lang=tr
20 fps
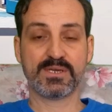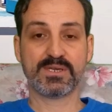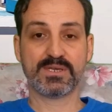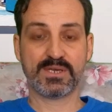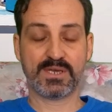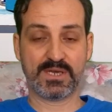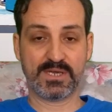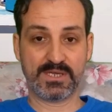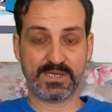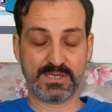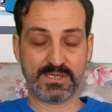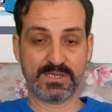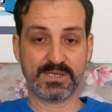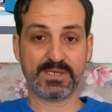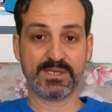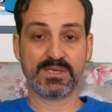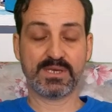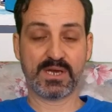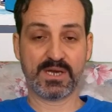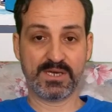Yakın
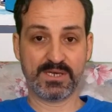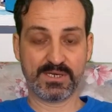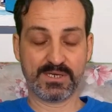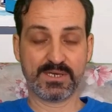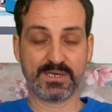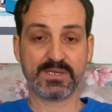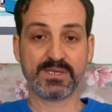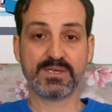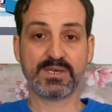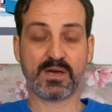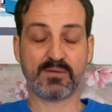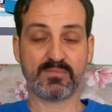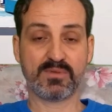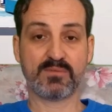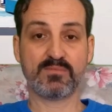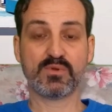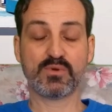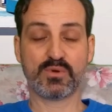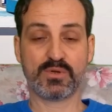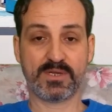tarihteki en
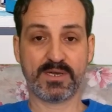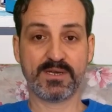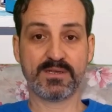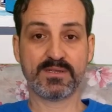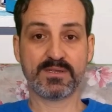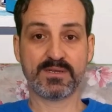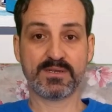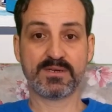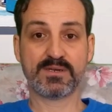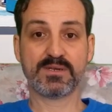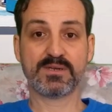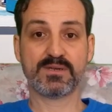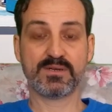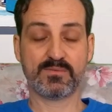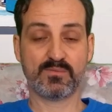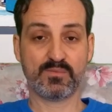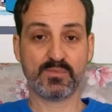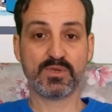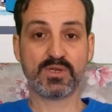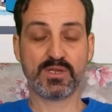yaygın yamyamlık
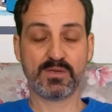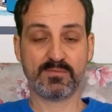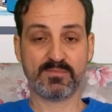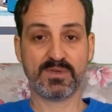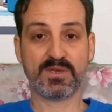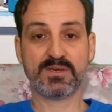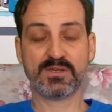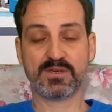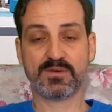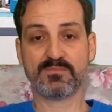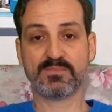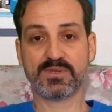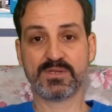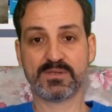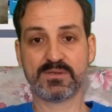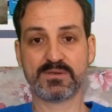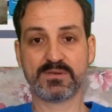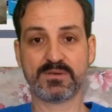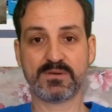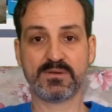olayları bu dönemde
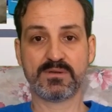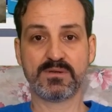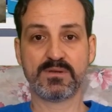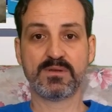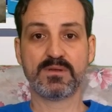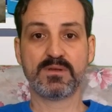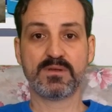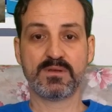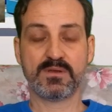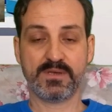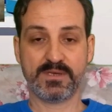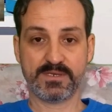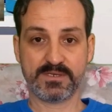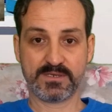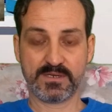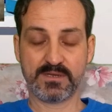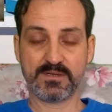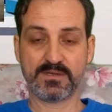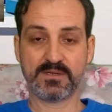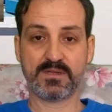yaşanmıştır.
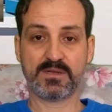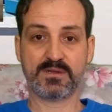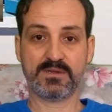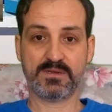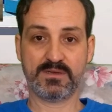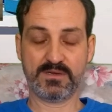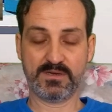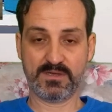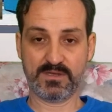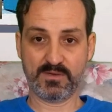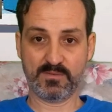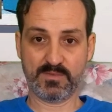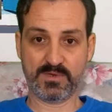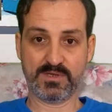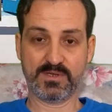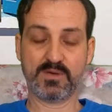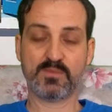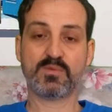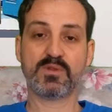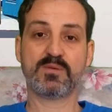İnsanlar
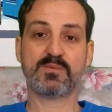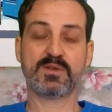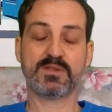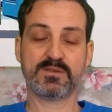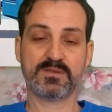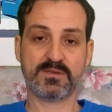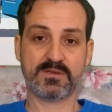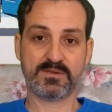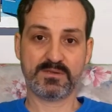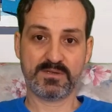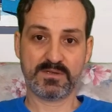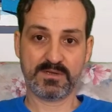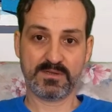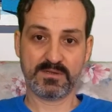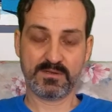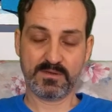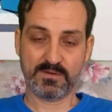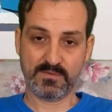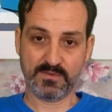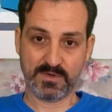yiyecek bir şey
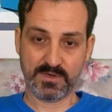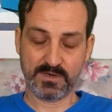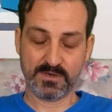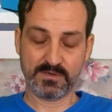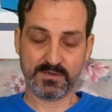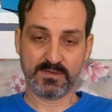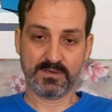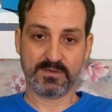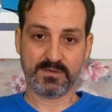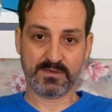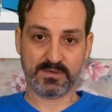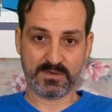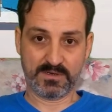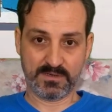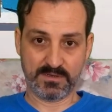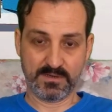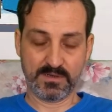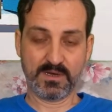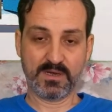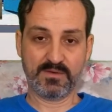bulamadıklarından
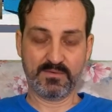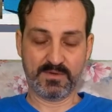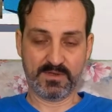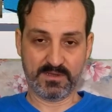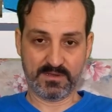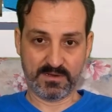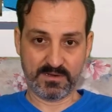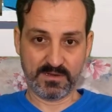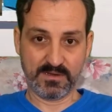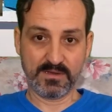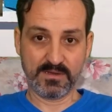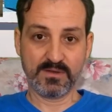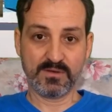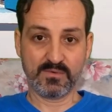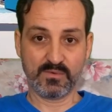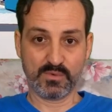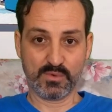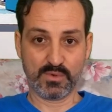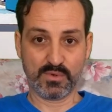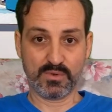varsa kendi
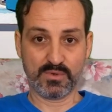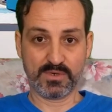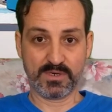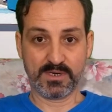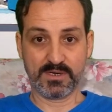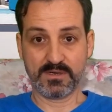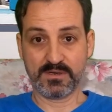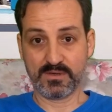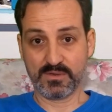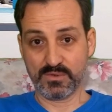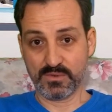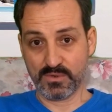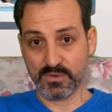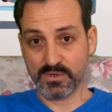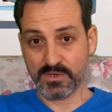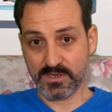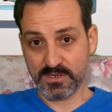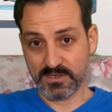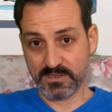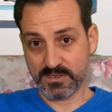hayvanlarını
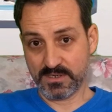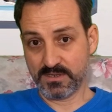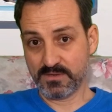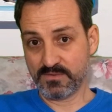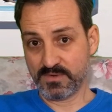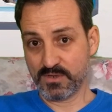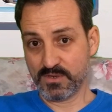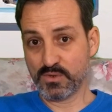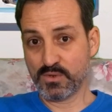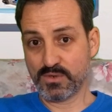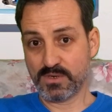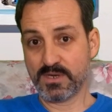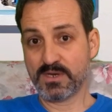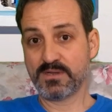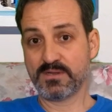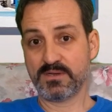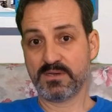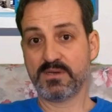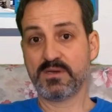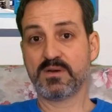sonra
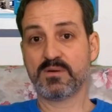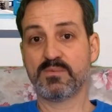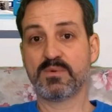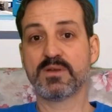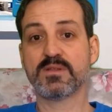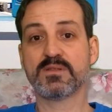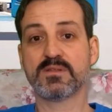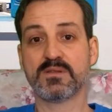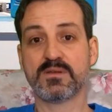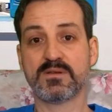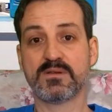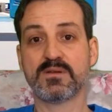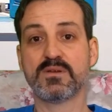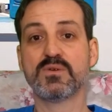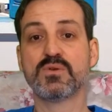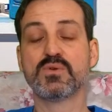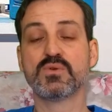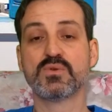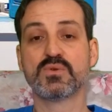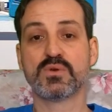sokakta ve doğadaki
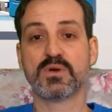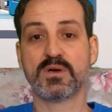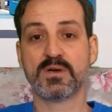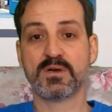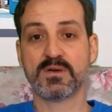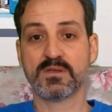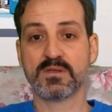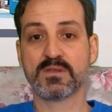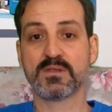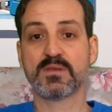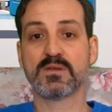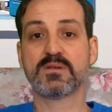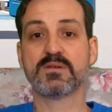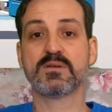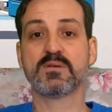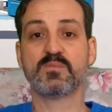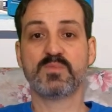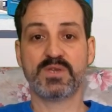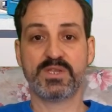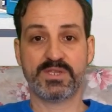yabani hayvanları,
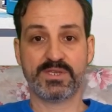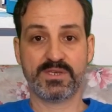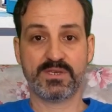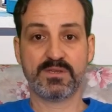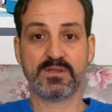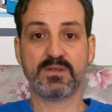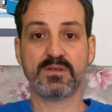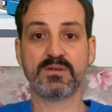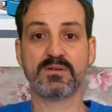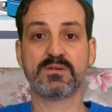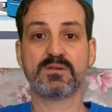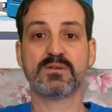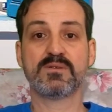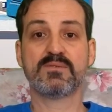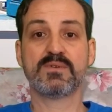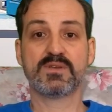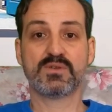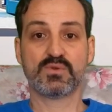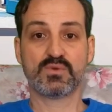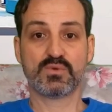ağaçları,
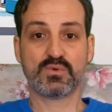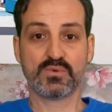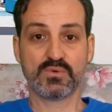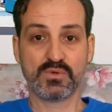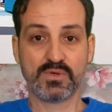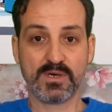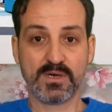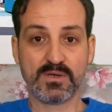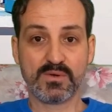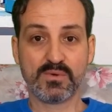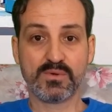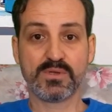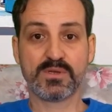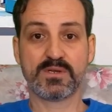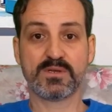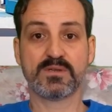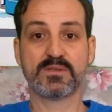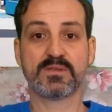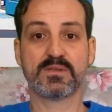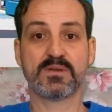bitkileri ve
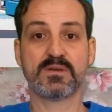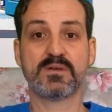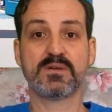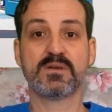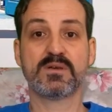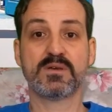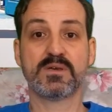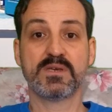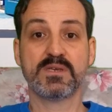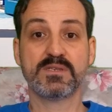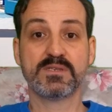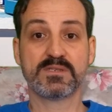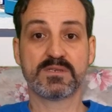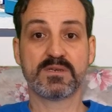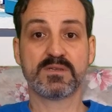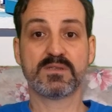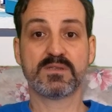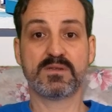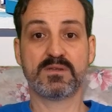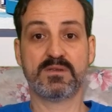son çare olarak da
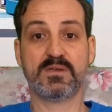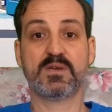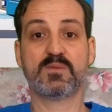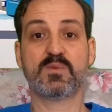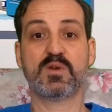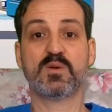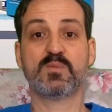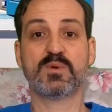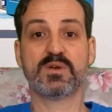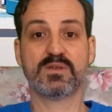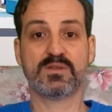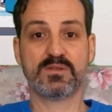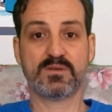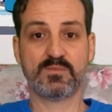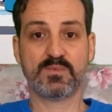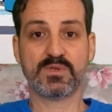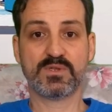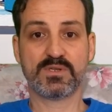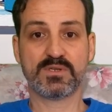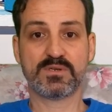insanları
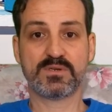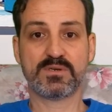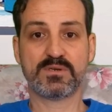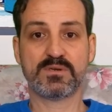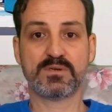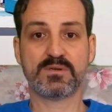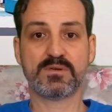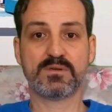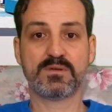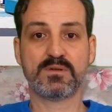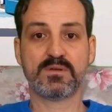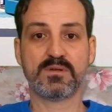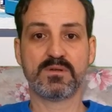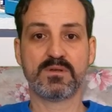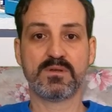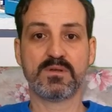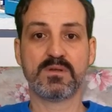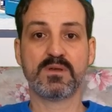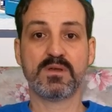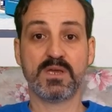yemeye başlamıştır.''
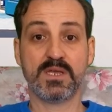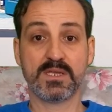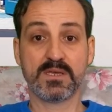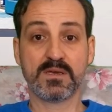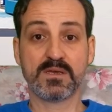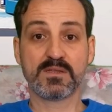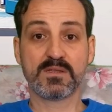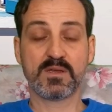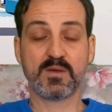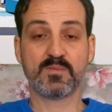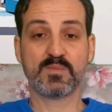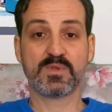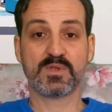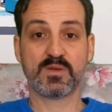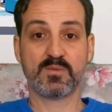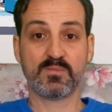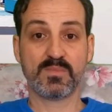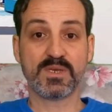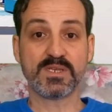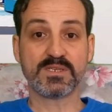
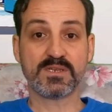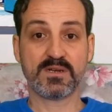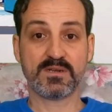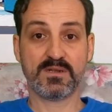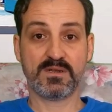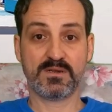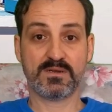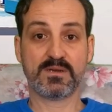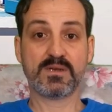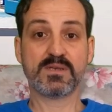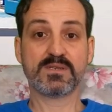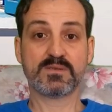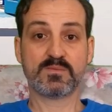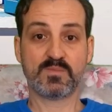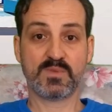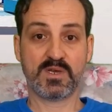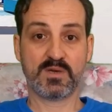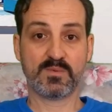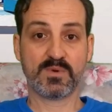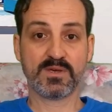İlk etapta
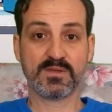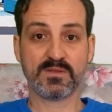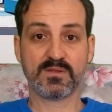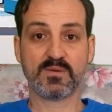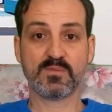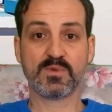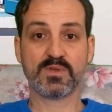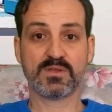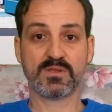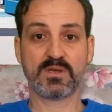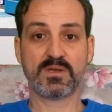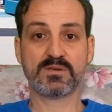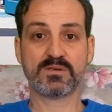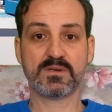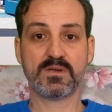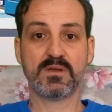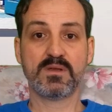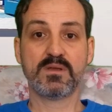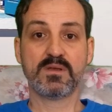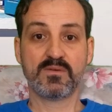mezarları kazmaya
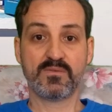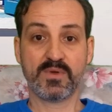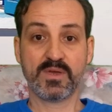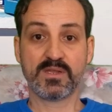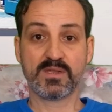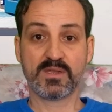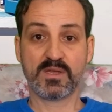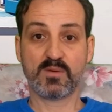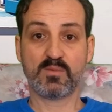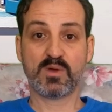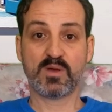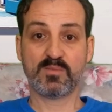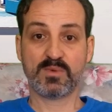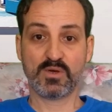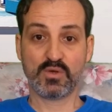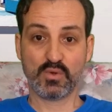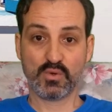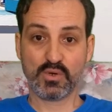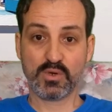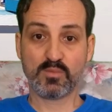başlamışlar ve
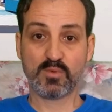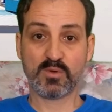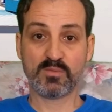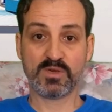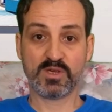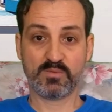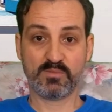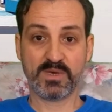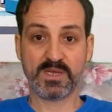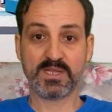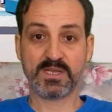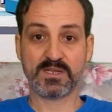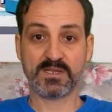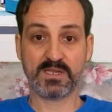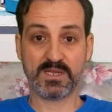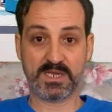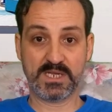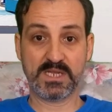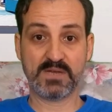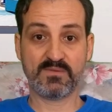tamamen çürümemiş
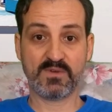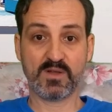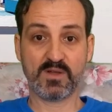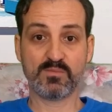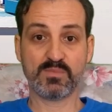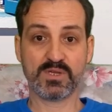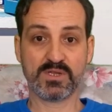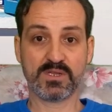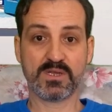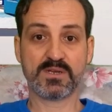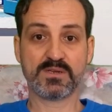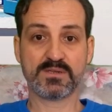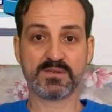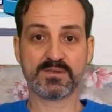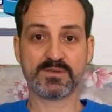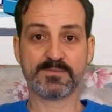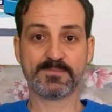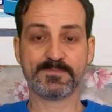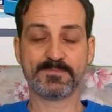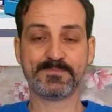bedenleri hedef
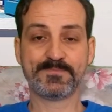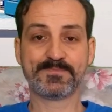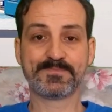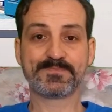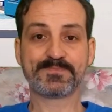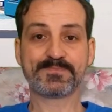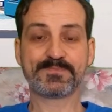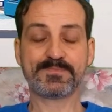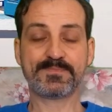almışlardır.